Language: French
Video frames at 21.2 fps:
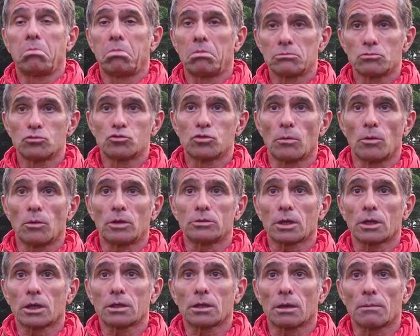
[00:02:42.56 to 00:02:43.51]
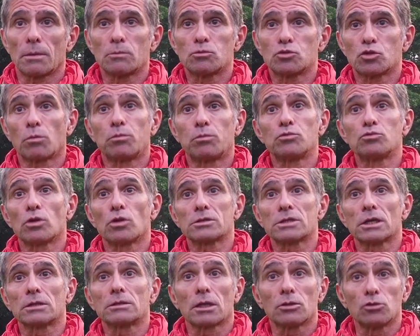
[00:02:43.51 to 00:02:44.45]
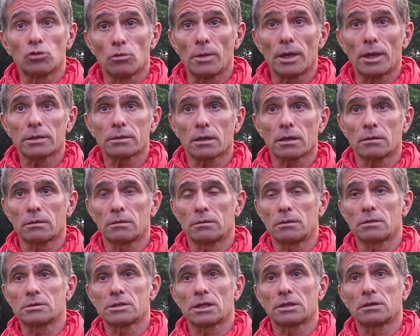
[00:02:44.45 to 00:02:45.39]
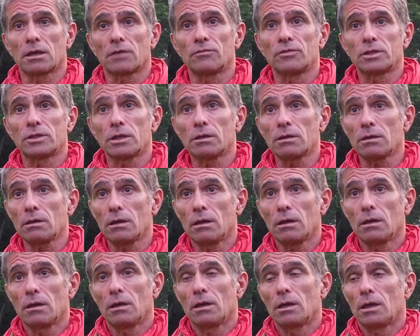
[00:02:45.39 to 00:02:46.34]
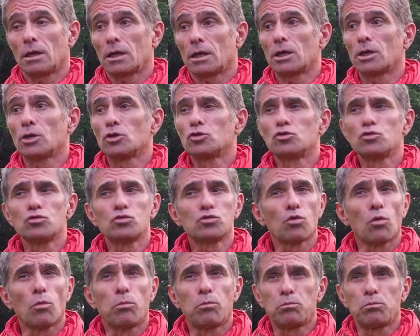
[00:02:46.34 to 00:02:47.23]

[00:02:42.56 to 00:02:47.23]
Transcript: nous sommes rentrés quand même sur plusieurs centaines de mètres dans cette cavité et jusqu'au